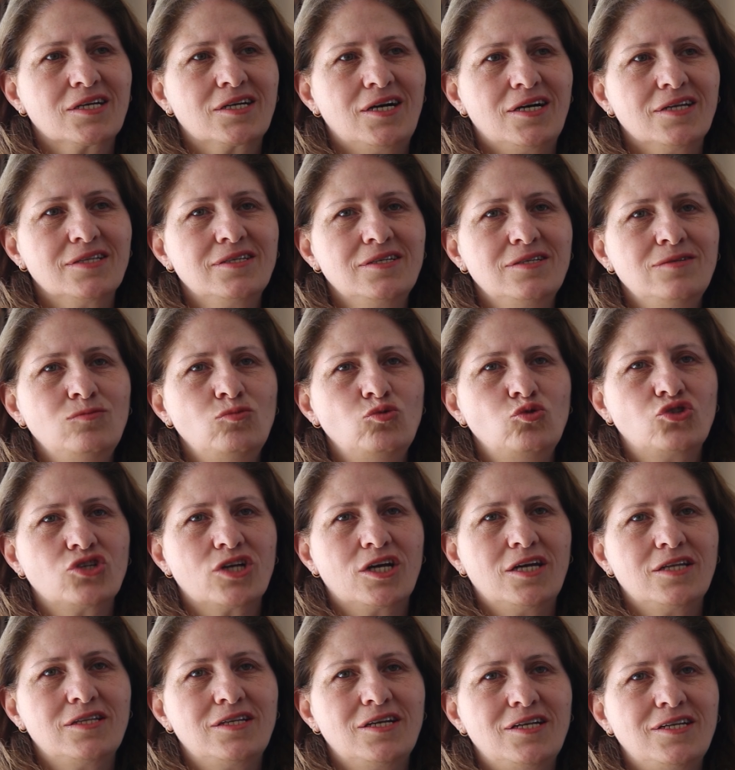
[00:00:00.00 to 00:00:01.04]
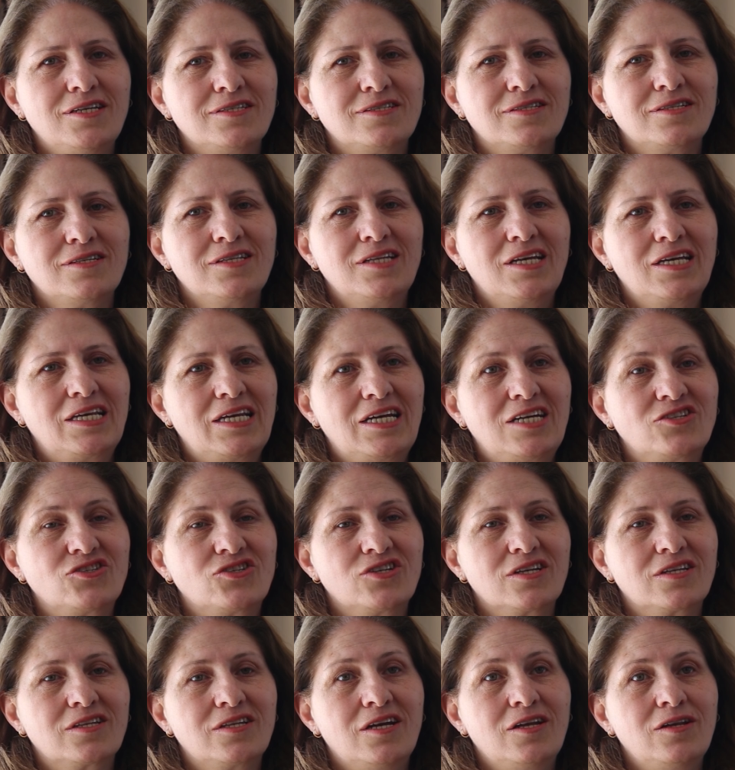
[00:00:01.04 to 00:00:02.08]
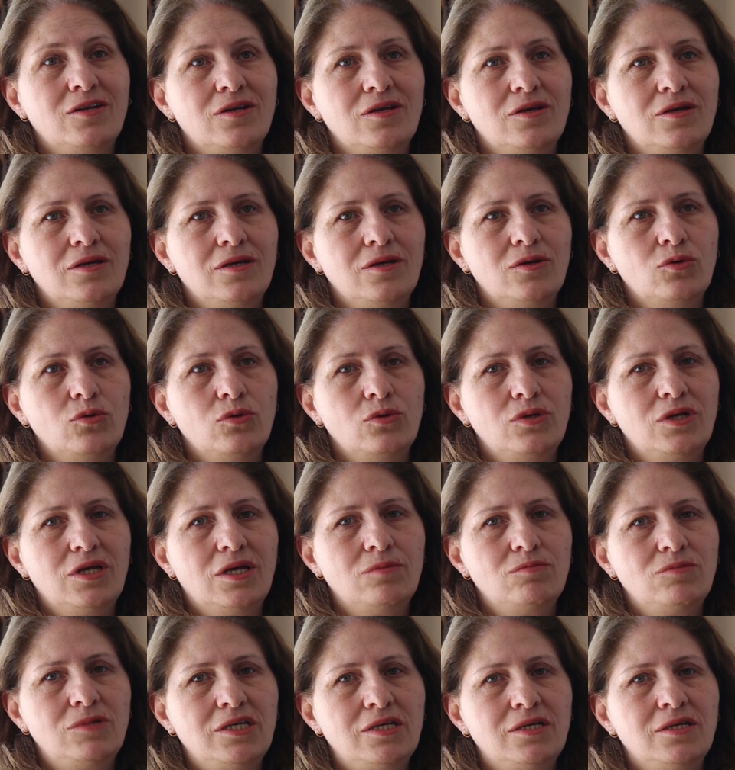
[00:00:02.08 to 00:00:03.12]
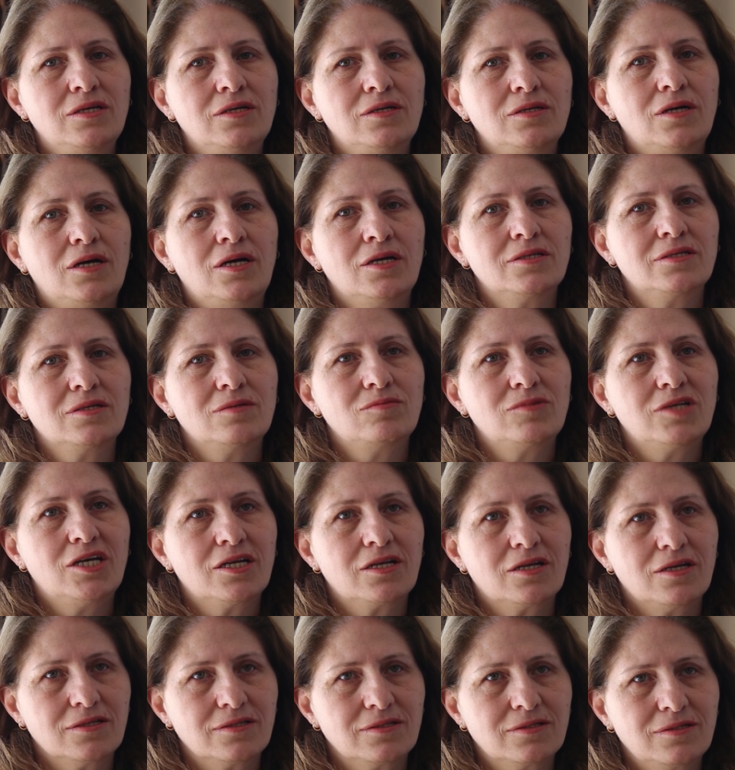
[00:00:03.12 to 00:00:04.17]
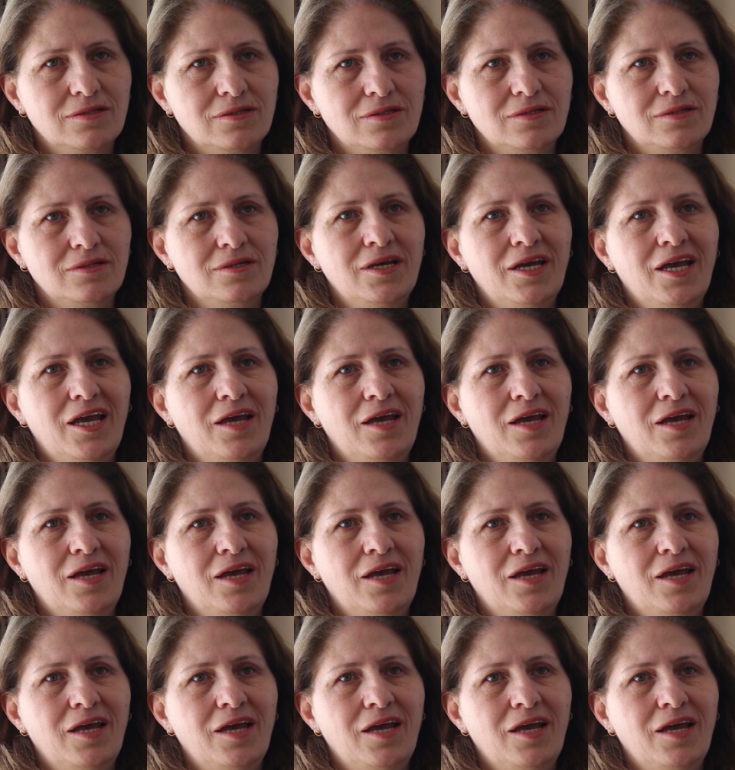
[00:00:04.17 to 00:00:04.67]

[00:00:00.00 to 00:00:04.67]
kadın mücadelesinde gerçekten e, önemli adımlar attığını,